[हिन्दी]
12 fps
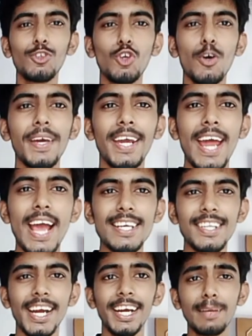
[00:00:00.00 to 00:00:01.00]
दोस्तों आप देख रहे हैं
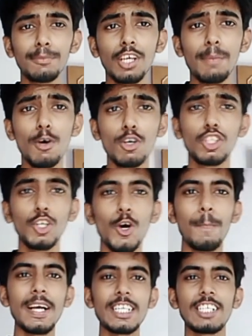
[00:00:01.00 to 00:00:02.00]
हैशटैग आइटम्स अनबॉक्सिंग और
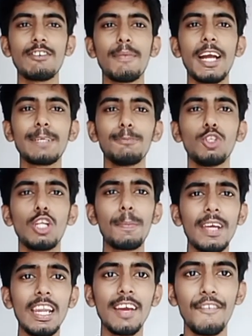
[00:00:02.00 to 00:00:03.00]
मैं शिव राजपूत
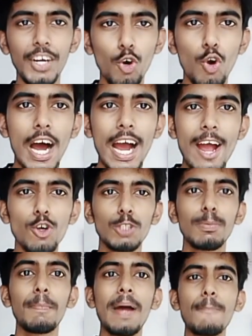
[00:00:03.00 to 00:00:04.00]
आपके लिए एक वीडियो लाया हूँ
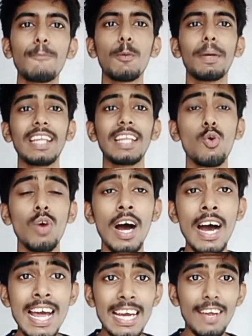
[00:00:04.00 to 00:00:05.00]
जिसमें मैं आपको बताऊंगा
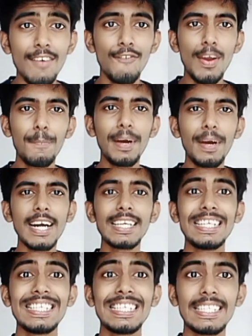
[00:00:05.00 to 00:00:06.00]
कि
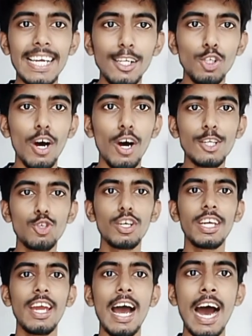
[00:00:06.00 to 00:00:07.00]
फ्लिपकार्ट की सेल जो आज
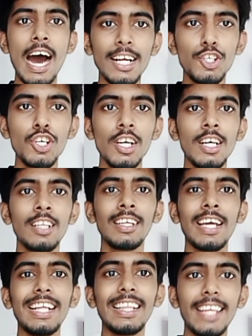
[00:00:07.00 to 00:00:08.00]
की है आज
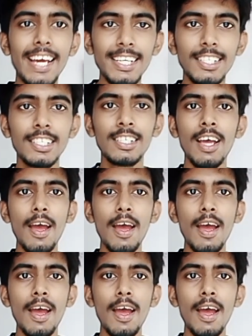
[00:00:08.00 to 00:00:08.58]
यानी तेईस